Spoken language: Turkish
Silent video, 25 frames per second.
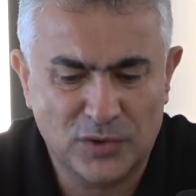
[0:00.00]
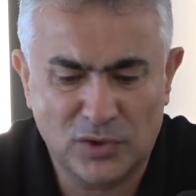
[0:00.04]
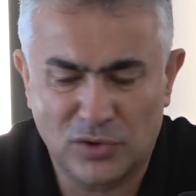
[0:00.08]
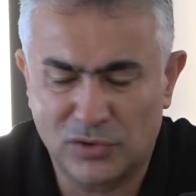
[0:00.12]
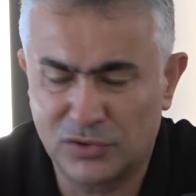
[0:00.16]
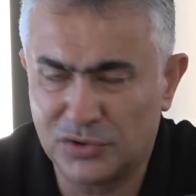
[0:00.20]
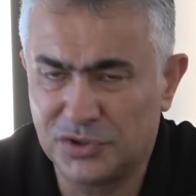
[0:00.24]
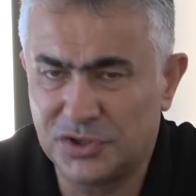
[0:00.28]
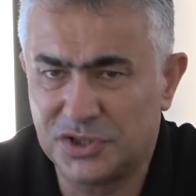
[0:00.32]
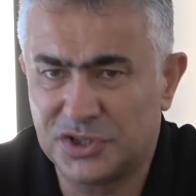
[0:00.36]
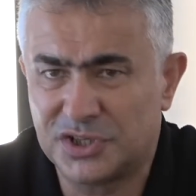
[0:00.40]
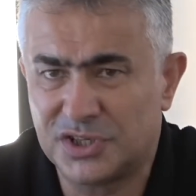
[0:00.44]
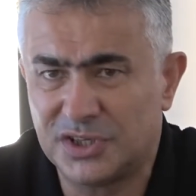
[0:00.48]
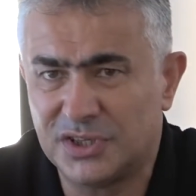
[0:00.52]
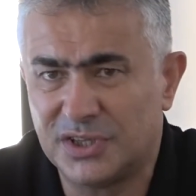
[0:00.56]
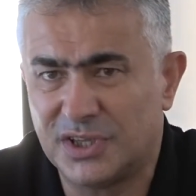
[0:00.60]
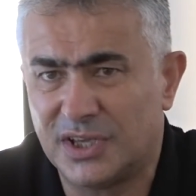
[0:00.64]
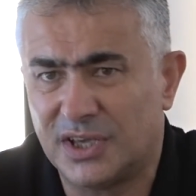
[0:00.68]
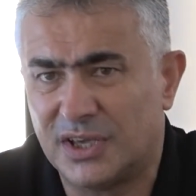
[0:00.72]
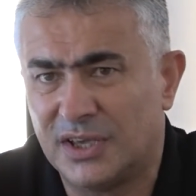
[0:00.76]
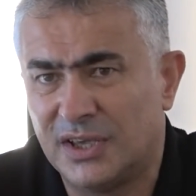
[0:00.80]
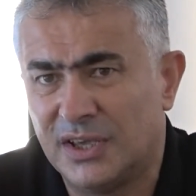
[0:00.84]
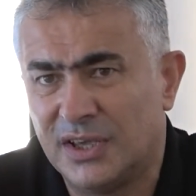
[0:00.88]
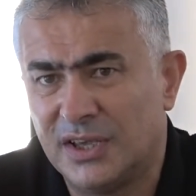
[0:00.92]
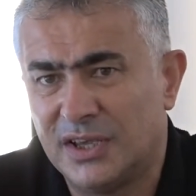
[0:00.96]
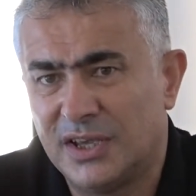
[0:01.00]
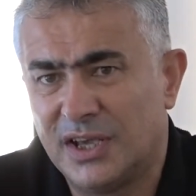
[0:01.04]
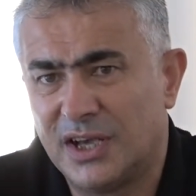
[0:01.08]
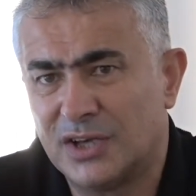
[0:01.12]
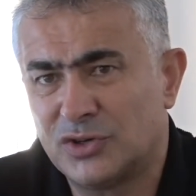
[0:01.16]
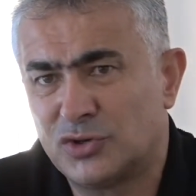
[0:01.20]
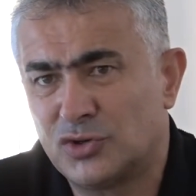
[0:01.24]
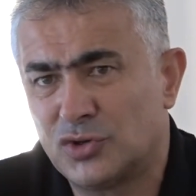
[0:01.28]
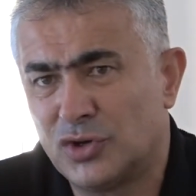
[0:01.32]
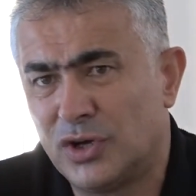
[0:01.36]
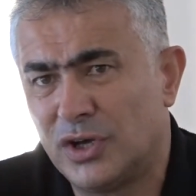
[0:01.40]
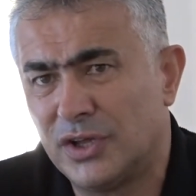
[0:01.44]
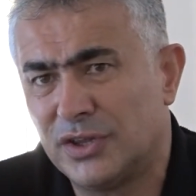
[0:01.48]
Onun için de
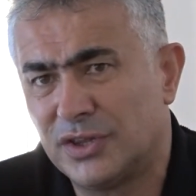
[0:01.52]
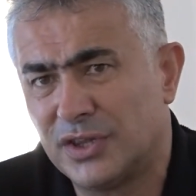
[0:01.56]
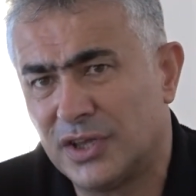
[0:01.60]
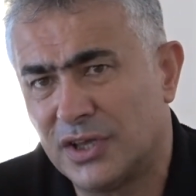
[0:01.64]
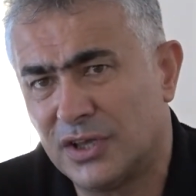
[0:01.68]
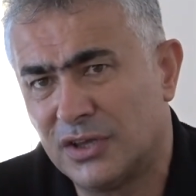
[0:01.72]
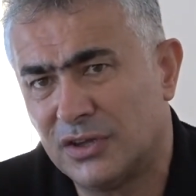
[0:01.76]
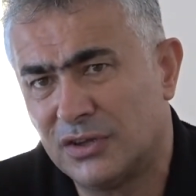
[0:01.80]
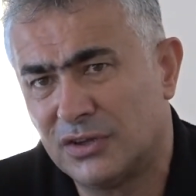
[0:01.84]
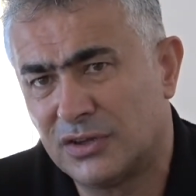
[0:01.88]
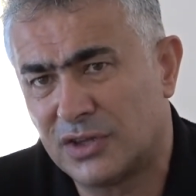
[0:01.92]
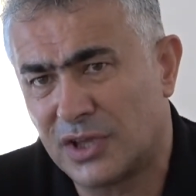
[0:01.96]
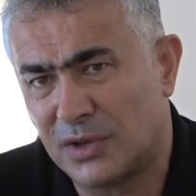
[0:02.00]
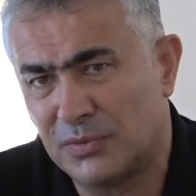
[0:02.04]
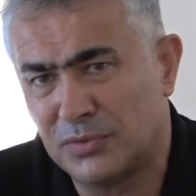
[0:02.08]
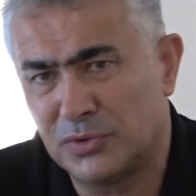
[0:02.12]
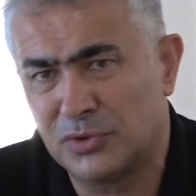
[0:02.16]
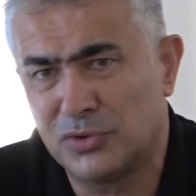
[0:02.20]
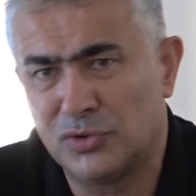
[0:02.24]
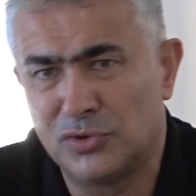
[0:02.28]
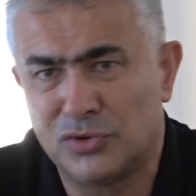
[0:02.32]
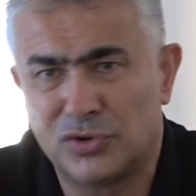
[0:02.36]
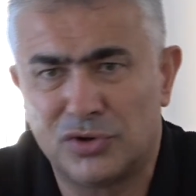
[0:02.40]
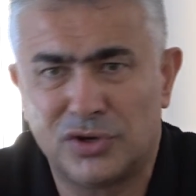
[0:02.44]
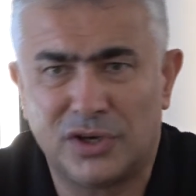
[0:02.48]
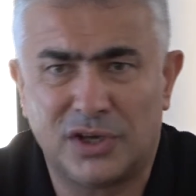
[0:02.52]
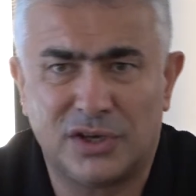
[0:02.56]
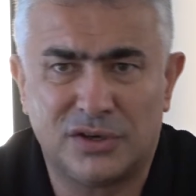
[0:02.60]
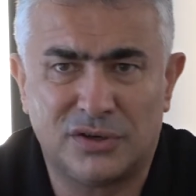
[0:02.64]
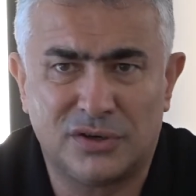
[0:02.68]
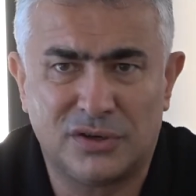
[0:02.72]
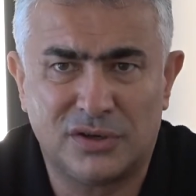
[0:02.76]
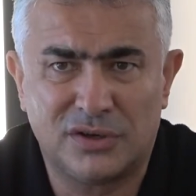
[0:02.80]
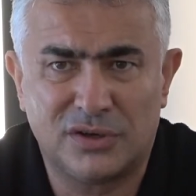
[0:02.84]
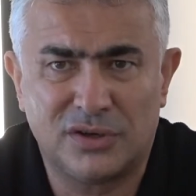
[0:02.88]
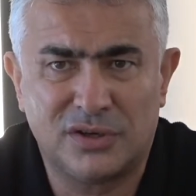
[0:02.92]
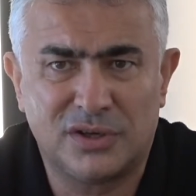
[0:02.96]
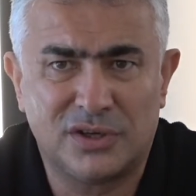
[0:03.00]
yani şu anda tabii görünen
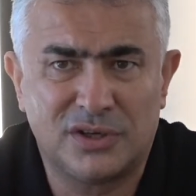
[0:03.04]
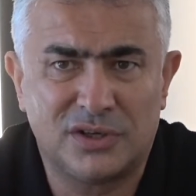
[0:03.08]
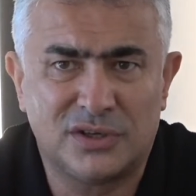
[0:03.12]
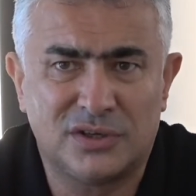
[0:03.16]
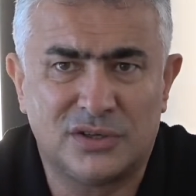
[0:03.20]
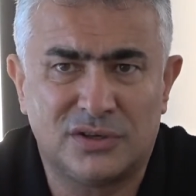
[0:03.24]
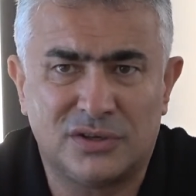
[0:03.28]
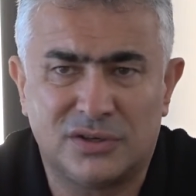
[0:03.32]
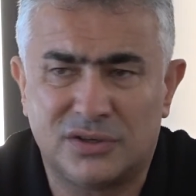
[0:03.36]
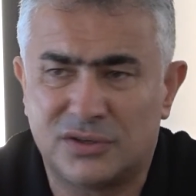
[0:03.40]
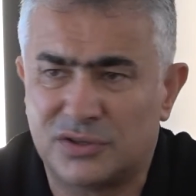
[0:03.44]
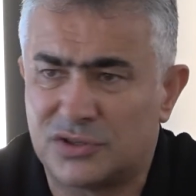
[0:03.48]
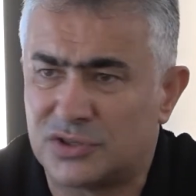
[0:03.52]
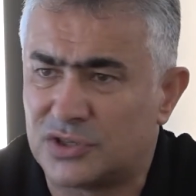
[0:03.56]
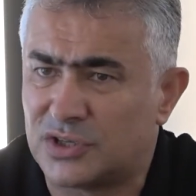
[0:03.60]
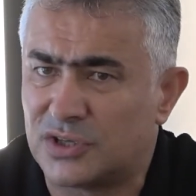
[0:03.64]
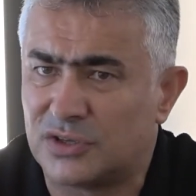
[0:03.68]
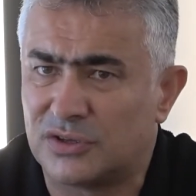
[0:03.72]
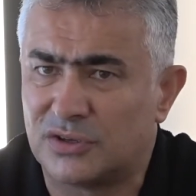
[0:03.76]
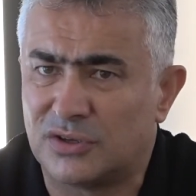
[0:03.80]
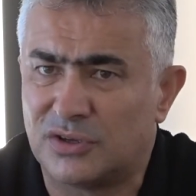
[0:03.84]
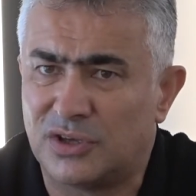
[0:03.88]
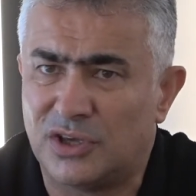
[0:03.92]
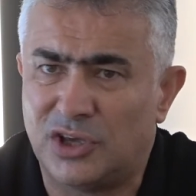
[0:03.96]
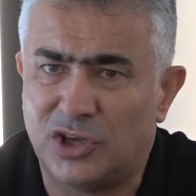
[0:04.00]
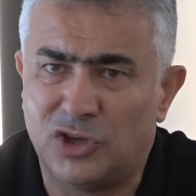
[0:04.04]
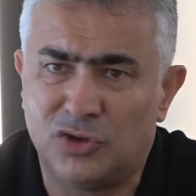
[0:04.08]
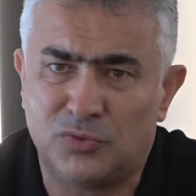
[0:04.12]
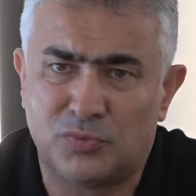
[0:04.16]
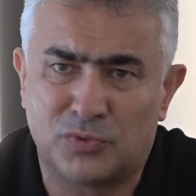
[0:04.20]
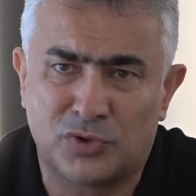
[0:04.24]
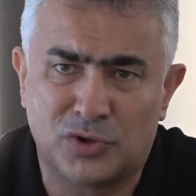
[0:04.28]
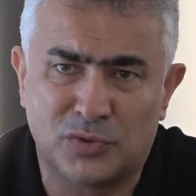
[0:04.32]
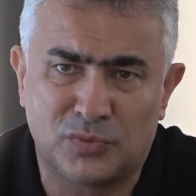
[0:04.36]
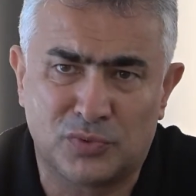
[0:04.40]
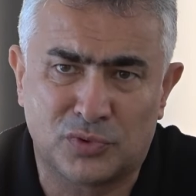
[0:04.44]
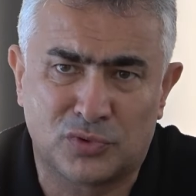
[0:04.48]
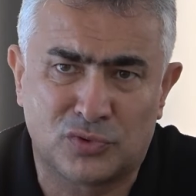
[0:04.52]
e, işte
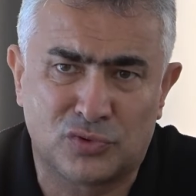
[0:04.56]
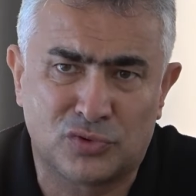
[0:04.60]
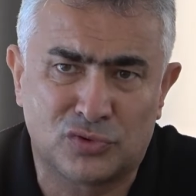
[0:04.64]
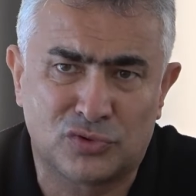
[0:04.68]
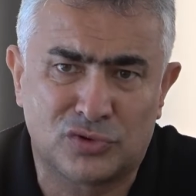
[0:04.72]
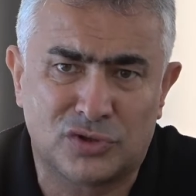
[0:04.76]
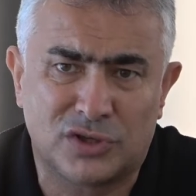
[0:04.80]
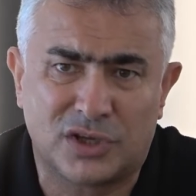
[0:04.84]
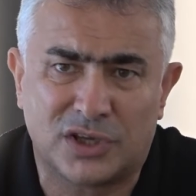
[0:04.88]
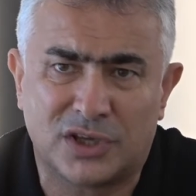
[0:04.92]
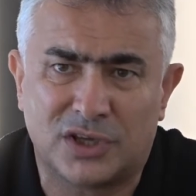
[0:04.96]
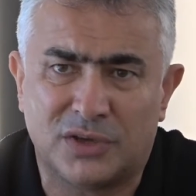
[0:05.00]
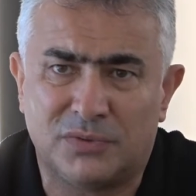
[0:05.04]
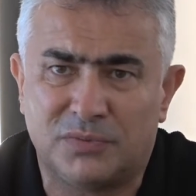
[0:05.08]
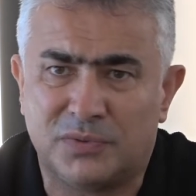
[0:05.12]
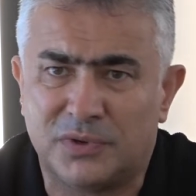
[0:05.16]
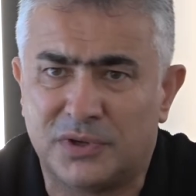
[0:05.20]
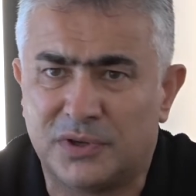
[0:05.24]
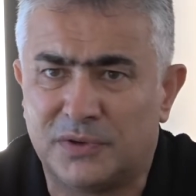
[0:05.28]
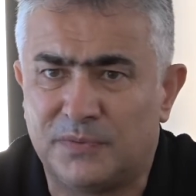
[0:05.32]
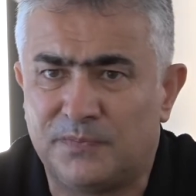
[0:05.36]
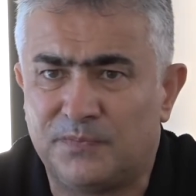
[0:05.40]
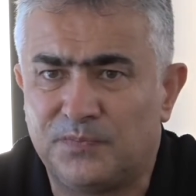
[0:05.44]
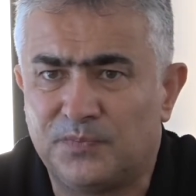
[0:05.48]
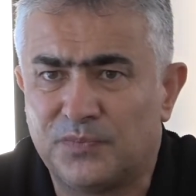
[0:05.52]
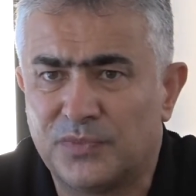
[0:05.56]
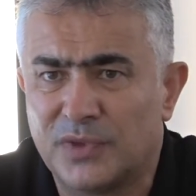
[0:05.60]
Eyüp gibi, Tuzla gibi,